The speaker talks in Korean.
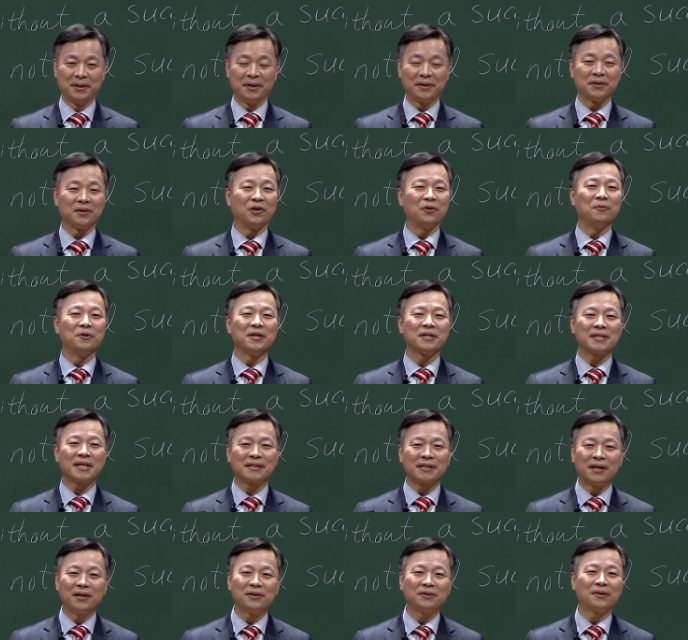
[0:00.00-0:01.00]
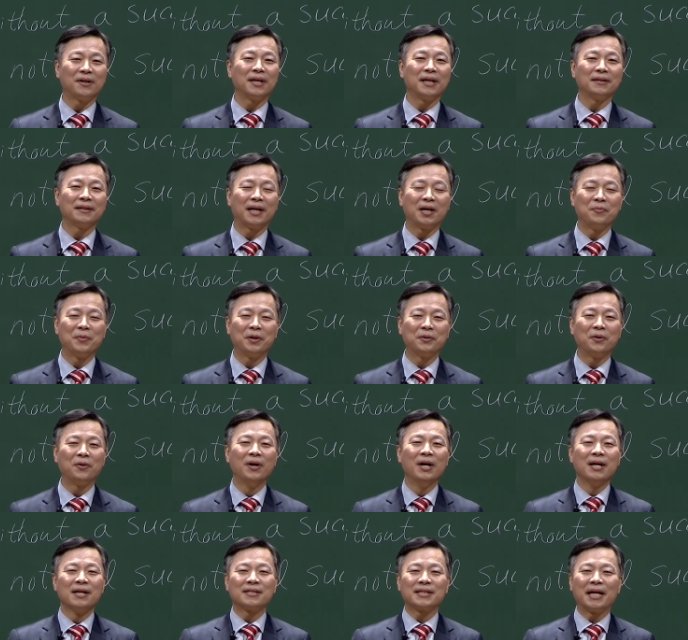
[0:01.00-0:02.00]
여러분이 세상을 떠난 다음에도
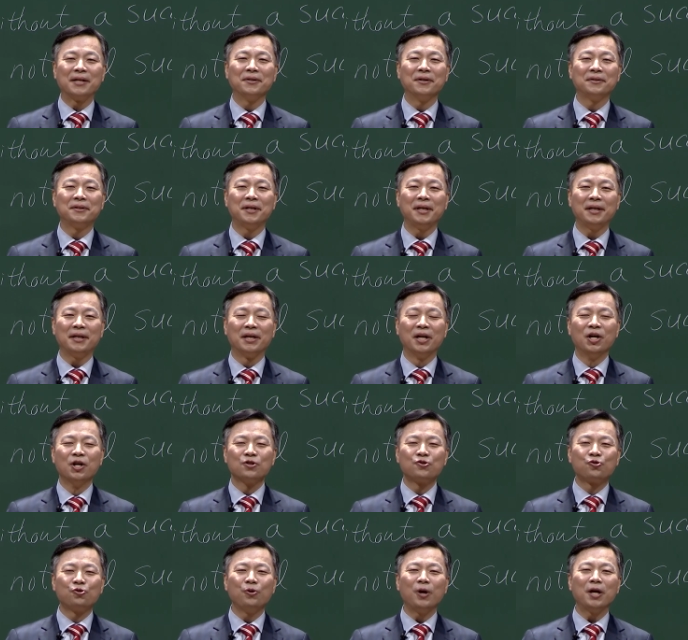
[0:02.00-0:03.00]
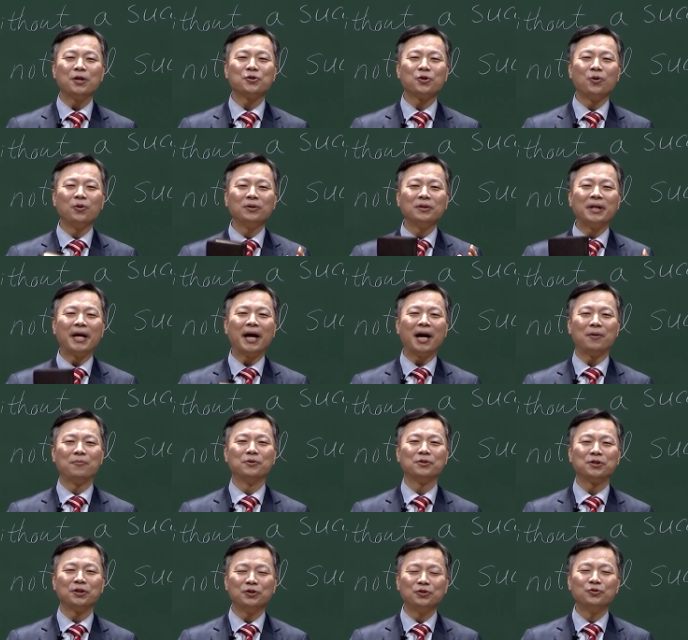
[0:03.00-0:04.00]
자녀들이 주의 종내
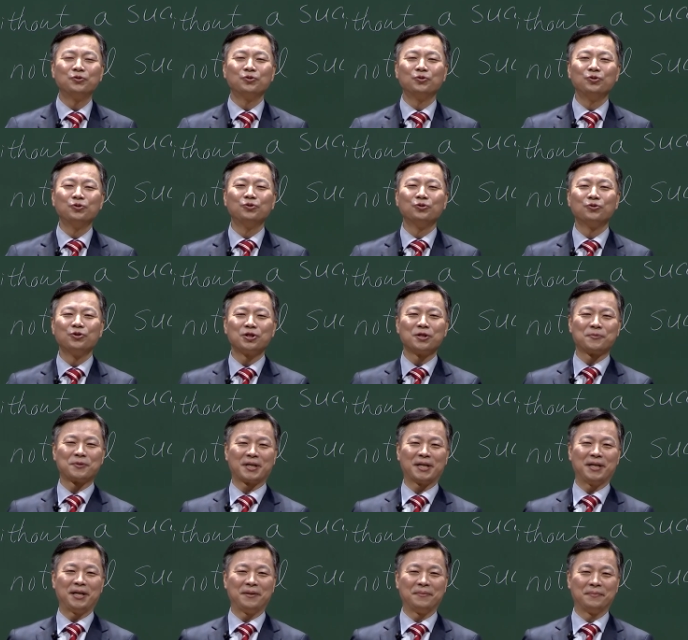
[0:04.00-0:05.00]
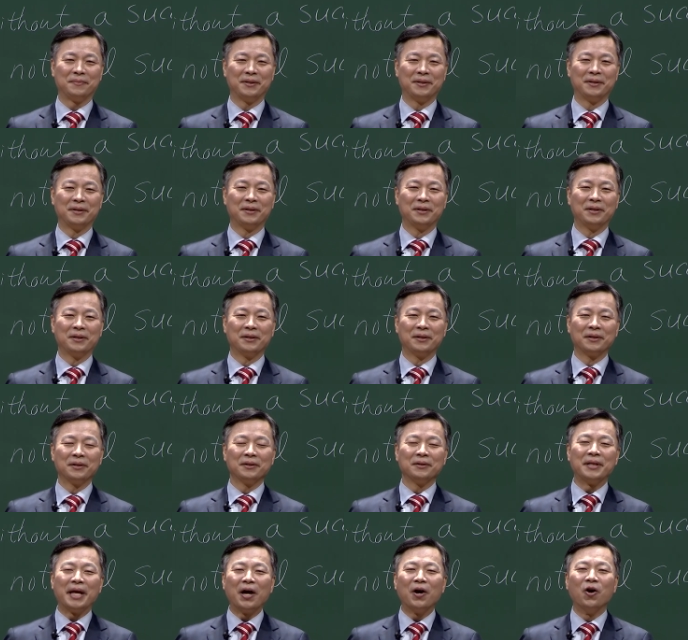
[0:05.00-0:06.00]
아버지 누구누구 집사님,
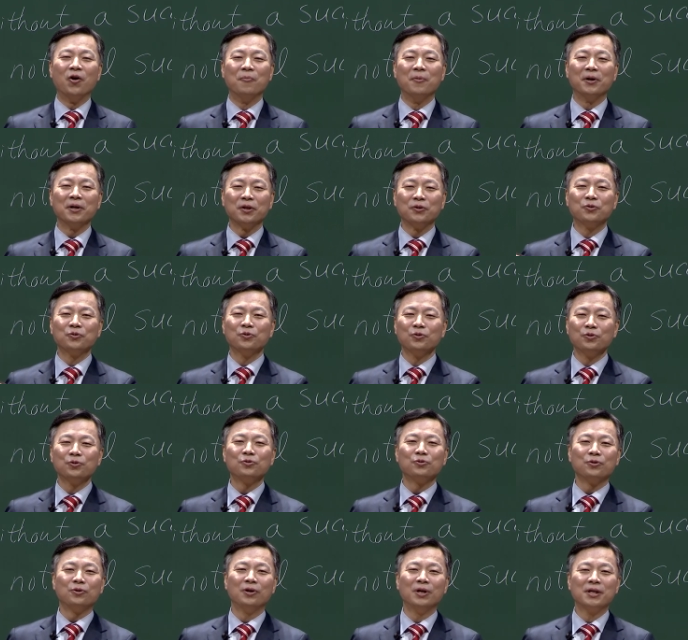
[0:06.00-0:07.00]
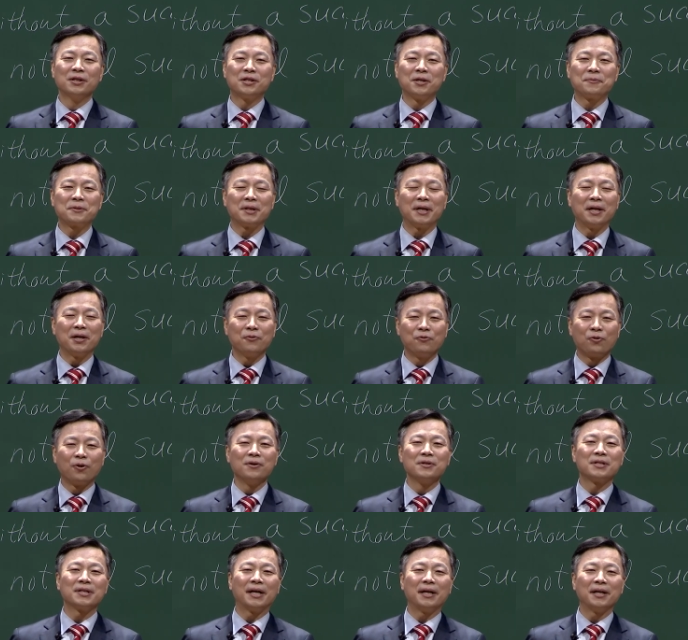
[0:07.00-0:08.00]
내 어머니 누구누구 집사님,
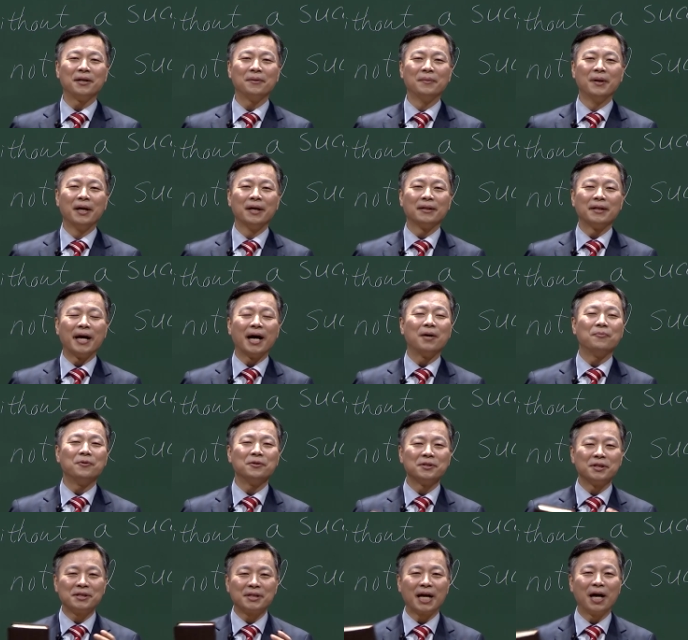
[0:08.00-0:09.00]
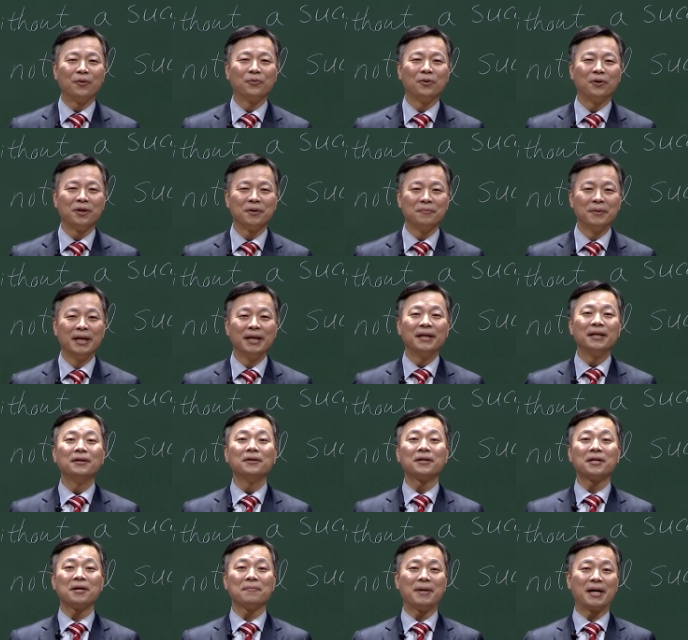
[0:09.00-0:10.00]
권사님, 내 아버지 장로님
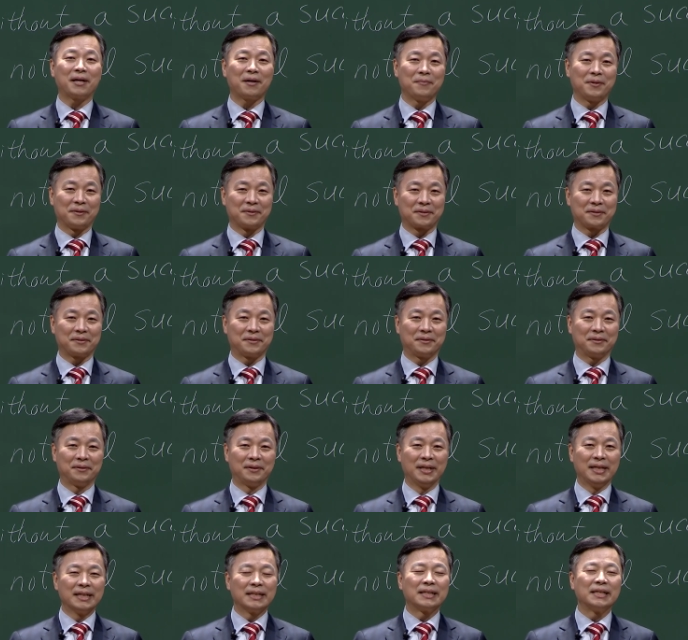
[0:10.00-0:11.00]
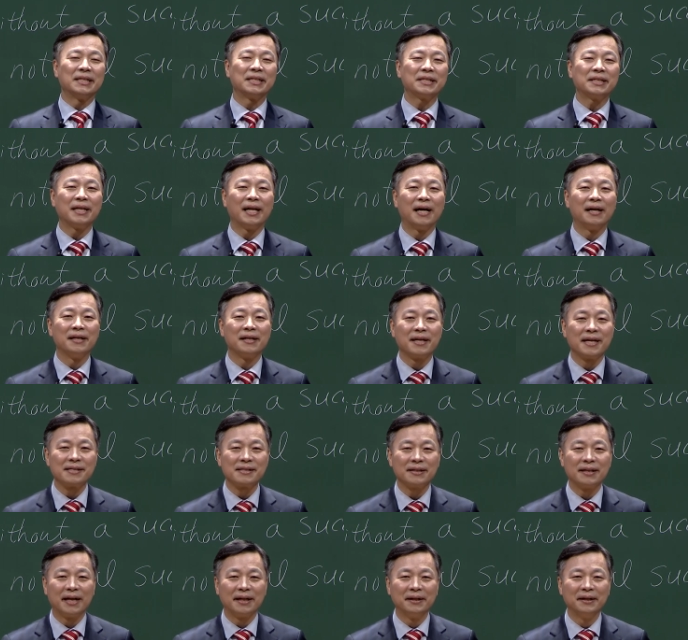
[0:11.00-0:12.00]
이렇게 말하면서 그 신앙을
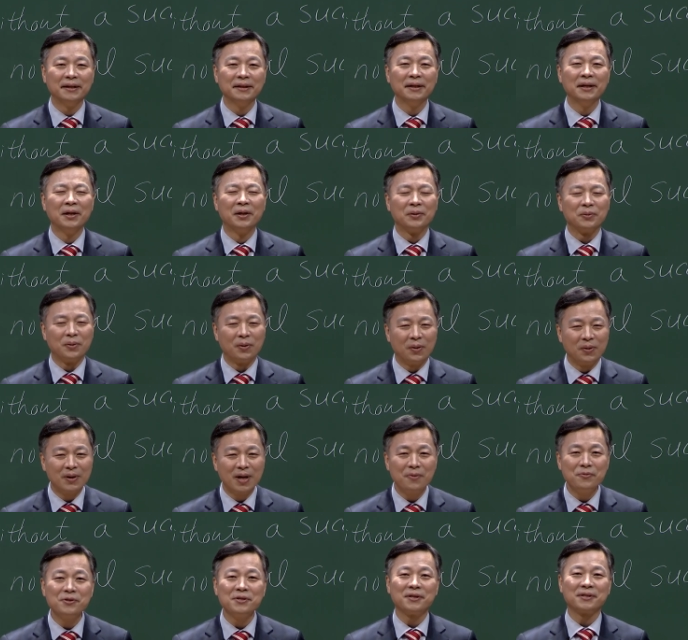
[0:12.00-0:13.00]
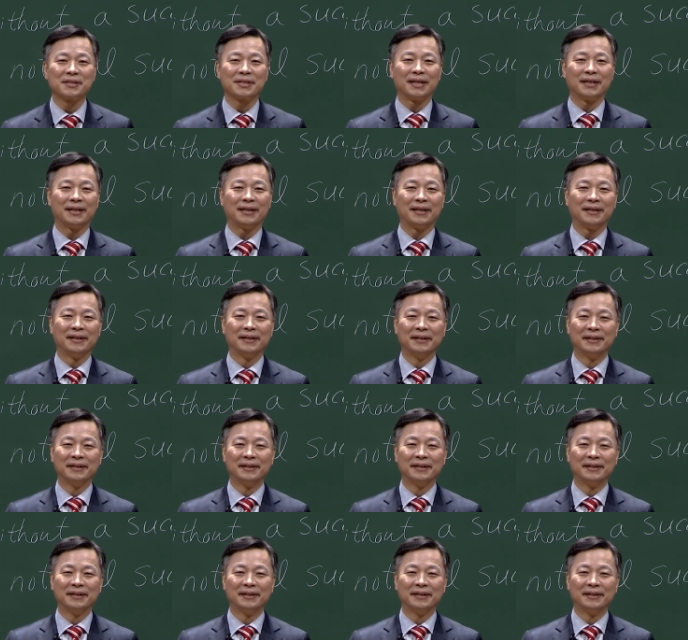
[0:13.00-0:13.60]
계승하는 놀라운 역사가